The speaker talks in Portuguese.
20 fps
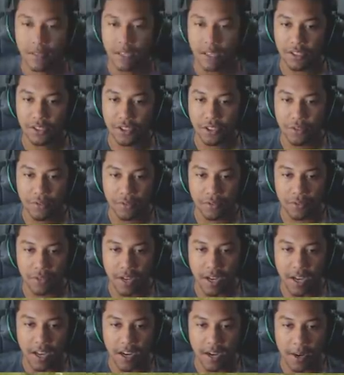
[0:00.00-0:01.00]
Acho que eu vi um
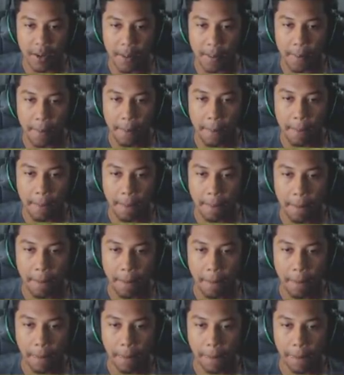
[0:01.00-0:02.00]
cara.
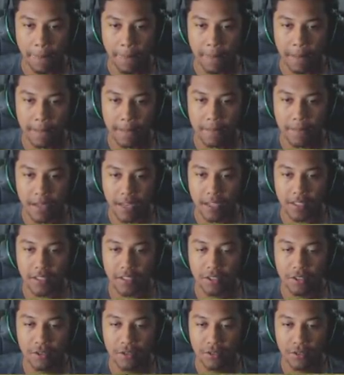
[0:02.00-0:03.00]

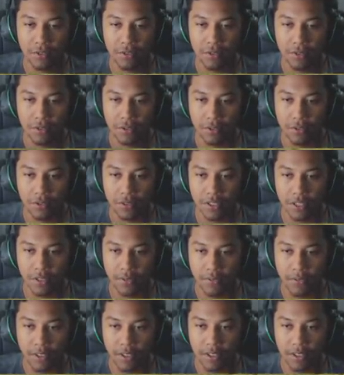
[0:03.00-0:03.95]
aqui no, no Caralho, coisa da